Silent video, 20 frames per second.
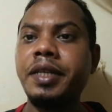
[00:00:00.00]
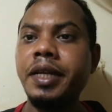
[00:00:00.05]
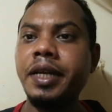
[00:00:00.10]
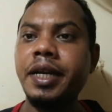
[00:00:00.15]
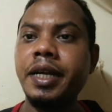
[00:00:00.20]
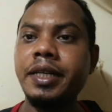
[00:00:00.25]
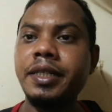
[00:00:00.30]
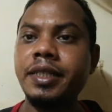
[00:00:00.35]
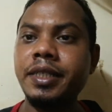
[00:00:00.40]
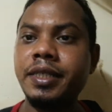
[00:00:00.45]

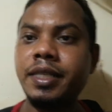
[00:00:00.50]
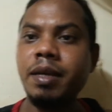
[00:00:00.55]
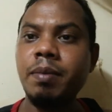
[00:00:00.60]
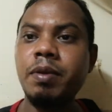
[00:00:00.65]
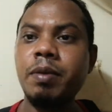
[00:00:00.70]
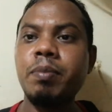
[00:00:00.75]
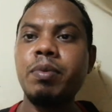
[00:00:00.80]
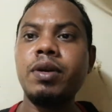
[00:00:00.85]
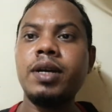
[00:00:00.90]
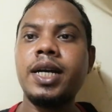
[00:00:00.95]
टिकट जैसा
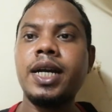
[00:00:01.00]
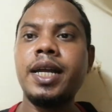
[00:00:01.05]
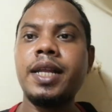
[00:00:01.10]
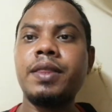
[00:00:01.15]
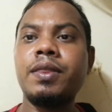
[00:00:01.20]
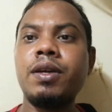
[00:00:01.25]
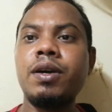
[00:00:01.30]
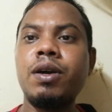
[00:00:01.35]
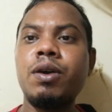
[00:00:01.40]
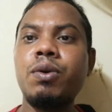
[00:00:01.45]
भी बुक
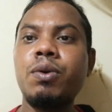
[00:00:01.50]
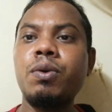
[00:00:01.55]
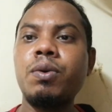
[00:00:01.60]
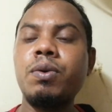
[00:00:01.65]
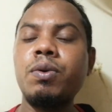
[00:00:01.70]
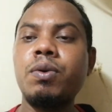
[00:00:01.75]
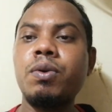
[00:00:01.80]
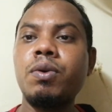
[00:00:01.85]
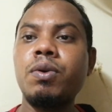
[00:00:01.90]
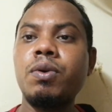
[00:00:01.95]
करता हो
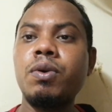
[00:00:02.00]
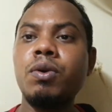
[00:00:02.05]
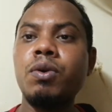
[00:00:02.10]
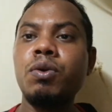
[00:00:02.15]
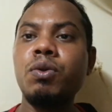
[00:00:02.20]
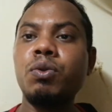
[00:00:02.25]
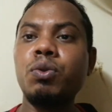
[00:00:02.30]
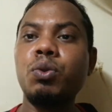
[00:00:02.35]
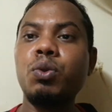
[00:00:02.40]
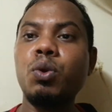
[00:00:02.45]

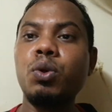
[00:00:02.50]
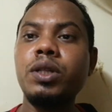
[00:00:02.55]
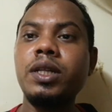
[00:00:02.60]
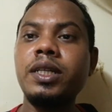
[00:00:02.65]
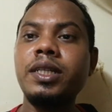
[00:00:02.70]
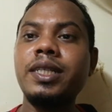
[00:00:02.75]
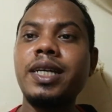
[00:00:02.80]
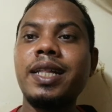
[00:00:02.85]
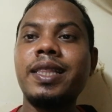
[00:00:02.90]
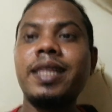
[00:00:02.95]
दो
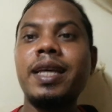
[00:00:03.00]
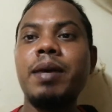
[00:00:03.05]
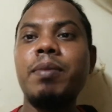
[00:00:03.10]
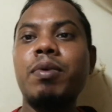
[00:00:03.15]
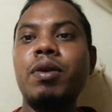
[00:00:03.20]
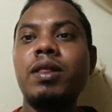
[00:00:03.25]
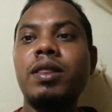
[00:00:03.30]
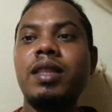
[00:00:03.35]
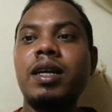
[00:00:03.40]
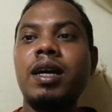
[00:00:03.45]
दिन जाता
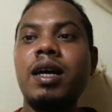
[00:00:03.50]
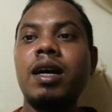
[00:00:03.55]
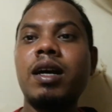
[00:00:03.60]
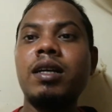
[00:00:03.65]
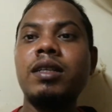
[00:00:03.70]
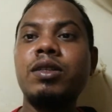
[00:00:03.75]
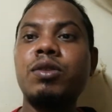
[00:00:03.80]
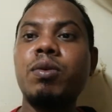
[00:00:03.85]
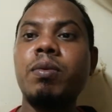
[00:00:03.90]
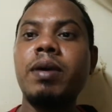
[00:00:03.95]
है बोलता
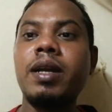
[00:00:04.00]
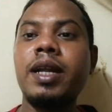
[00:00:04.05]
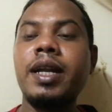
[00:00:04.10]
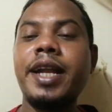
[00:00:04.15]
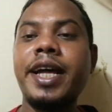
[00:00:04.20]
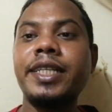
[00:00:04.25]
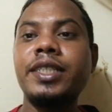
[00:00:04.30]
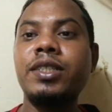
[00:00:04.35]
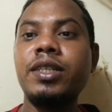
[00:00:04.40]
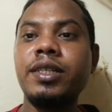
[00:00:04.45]
है तुम्हारा
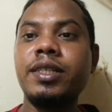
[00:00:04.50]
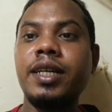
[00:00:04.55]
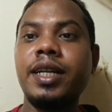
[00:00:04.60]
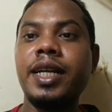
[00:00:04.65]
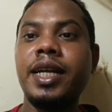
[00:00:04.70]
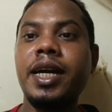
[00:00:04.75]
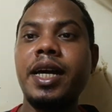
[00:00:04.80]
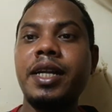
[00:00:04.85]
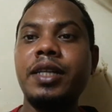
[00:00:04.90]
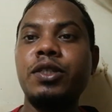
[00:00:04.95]
राज्य
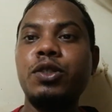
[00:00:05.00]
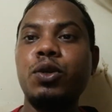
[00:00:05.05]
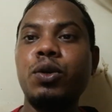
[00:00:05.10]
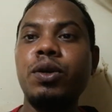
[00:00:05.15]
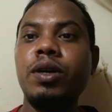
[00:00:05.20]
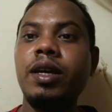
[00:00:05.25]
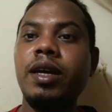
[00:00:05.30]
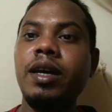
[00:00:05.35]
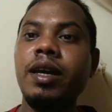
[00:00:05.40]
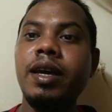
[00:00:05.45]
सरकार
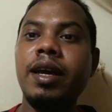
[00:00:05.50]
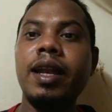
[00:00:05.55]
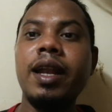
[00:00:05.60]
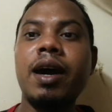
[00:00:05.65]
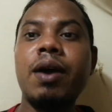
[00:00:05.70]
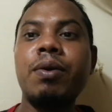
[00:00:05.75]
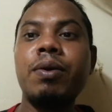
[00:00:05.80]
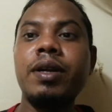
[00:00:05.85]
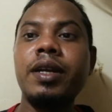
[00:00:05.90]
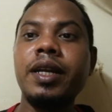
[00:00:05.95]
जो है
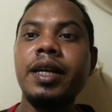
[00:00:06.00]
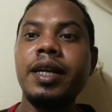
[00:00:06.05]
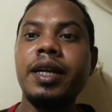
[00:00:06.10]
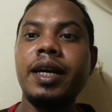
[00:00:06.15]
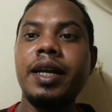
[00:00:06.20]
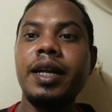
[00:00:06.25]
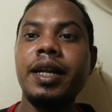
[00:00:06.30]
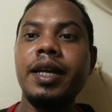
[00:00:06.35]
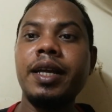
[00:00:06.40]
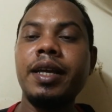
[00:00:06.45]
अलाउड नहीं
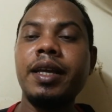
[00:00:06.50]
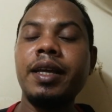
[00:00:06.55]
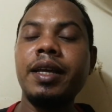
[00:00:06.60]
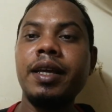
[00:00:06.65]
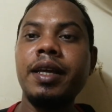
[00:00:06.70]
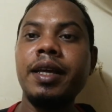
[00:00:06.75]
कर रहे